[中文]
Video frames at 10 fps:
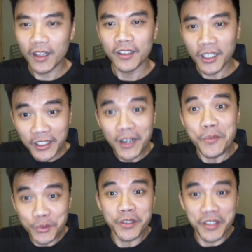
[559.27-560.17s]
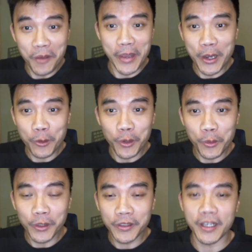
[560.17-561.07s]
他当然不是讲美国的
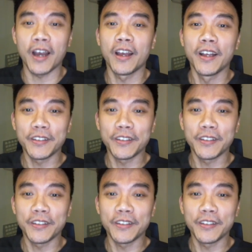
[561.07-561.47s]
问题啊。